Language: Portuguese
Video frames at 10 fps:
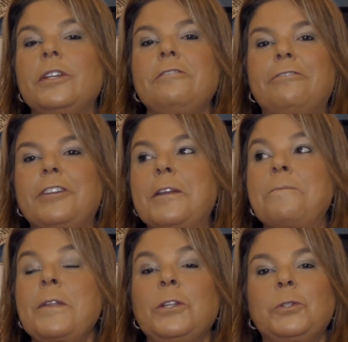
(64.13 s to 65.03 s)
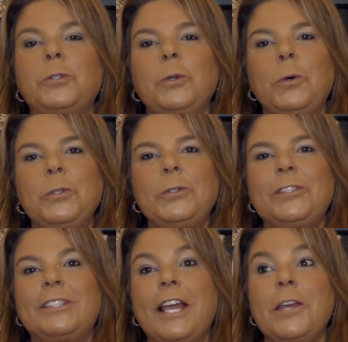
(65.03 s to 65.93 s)
enfim. Tudo
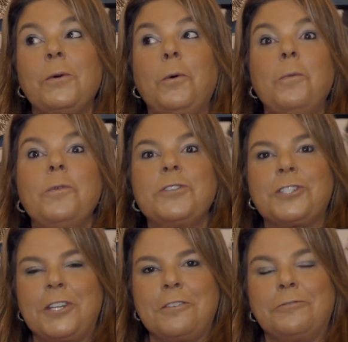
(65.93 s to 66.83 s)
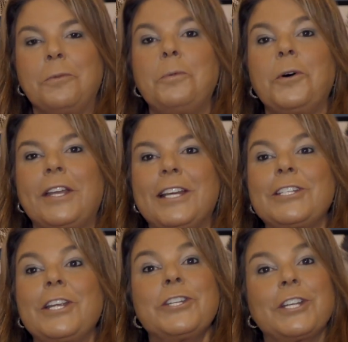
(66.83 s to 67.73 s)
tem um motivo, porque a
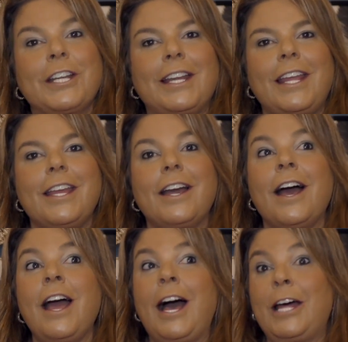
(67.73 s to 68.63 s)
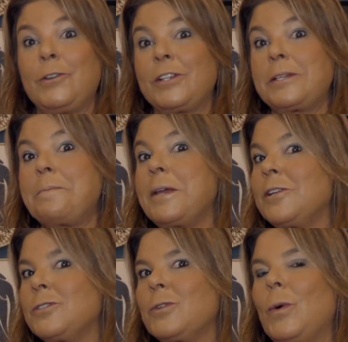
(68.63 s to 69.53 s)
gente cria a nossa
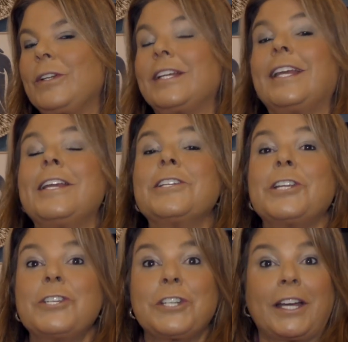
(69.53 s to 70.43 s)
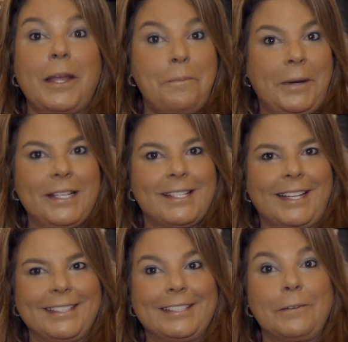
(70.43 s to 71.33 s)
persona, quem a gente
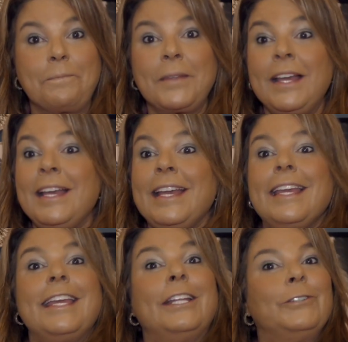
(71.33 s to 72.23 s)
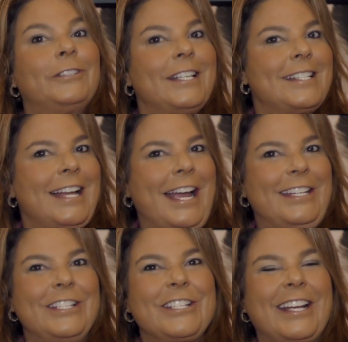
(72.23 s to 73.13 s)
representa. E no
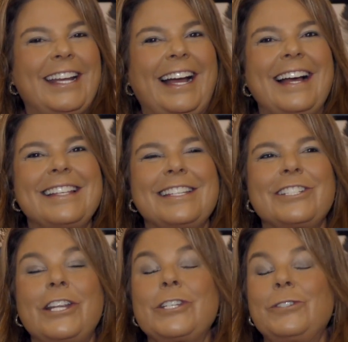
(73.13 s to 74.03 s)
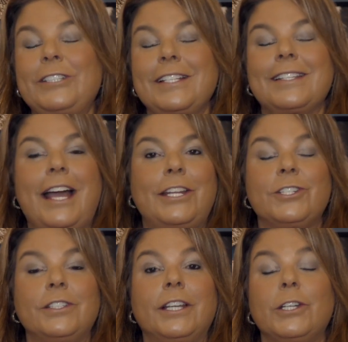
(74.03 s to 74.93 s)
design de casa, gente, no design
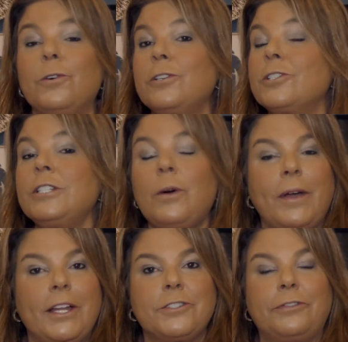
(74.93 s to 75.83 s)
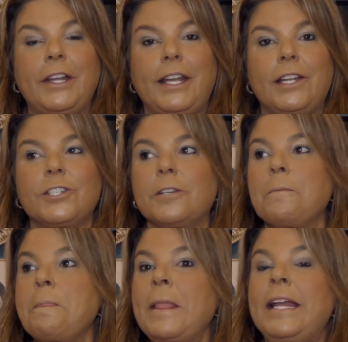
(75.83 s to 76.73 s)
de interiores não é diferente.
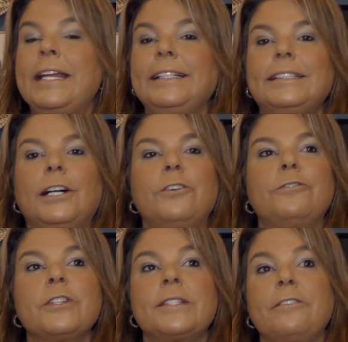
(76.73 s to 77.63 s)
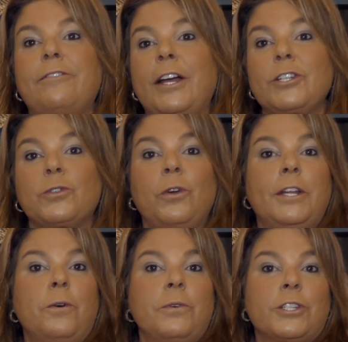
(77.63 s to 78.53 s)
Então você vai
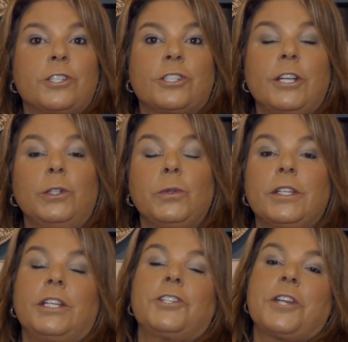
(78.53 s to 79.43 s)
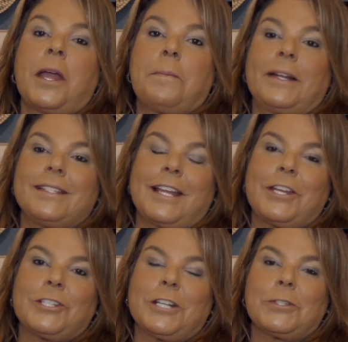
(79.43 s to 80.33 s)
escolher um estilo que te
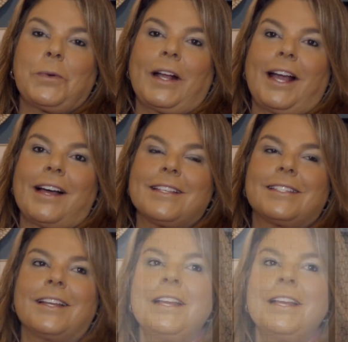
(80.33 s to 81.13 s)
represente na sua casa.